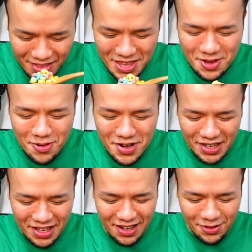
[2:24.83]
匂い
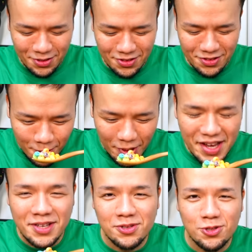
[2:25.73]
がね、あの、お部
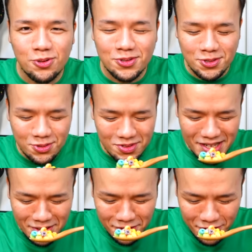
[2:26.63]
屋の消臭
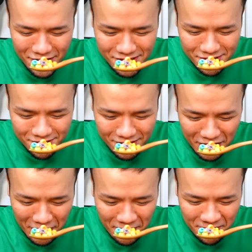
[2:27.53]
剤の匂いがするんだ
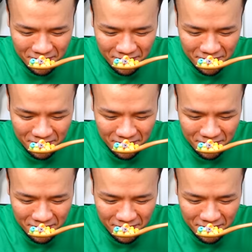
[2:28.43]
よね。